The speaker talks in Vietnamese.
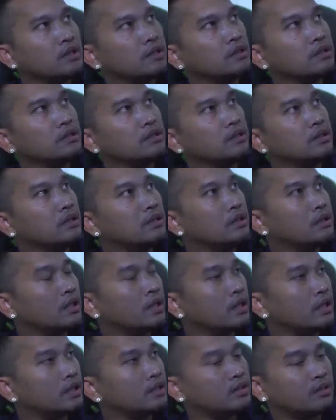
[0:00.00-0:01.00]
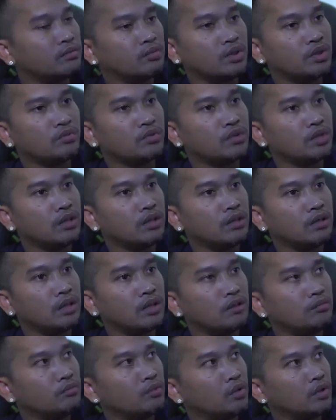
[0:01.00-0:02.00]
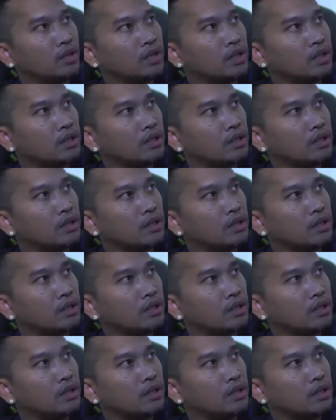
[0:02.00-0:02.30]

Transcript: cứ khơi thà subscription năng lệch mùi